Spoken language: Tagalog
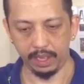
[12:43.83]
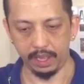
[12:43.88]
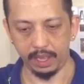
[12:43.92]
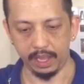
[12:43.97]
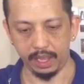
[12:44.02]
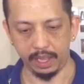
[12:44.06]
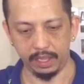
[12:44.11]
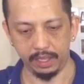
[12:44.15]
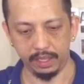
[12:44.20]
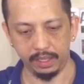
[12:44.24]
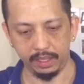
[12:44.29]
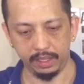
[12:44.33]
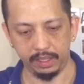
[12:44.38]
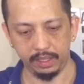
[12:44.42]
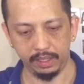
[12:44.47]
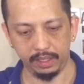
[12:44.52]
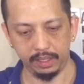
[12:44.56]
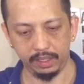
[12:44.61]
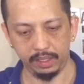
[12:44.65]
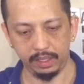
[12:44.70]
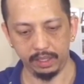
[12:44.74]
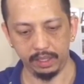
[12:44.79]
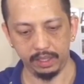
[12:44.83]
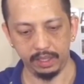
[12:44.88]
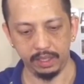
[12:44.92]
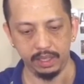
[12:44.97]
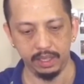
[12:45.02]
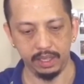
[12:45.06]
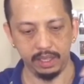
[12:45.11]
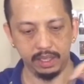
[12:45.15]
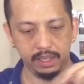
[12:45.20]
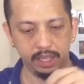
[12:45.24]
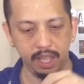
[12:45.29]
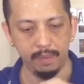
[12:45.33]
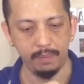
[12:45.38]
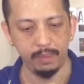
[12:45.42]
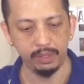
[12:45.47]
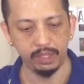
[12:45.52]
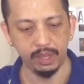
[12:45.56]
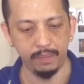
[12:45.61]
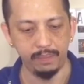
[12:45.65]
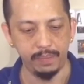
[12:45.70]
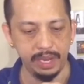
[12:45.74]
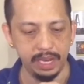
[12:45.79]
Ayan.
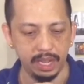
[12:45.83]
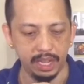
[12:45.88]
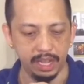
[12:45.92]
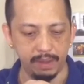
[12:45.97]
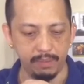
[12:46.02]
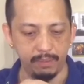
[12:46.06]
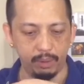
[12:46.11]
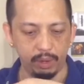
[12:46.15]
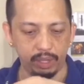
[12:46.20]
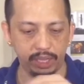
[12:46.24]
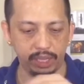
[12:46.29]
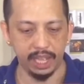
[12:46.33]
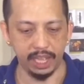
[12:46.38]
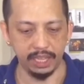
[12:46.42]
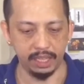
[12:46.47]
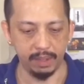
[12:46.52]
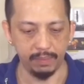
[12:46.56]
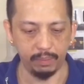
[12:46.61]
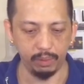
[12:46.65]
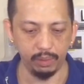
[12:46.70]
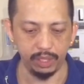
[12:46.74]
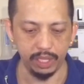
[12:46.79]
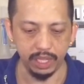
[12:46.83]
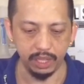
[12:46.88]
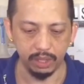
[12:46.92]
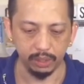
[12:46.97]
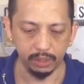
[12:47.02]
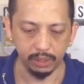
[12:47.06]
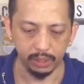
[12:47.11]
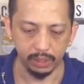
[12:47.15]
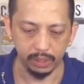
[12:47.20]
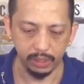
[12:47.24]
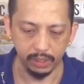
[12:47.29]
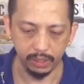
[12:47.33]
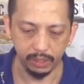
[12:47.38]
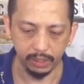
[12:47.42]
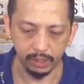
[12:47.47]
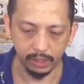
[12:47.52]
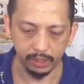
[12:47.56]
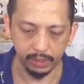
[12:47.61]
Tapos ang pinaka-importante po dito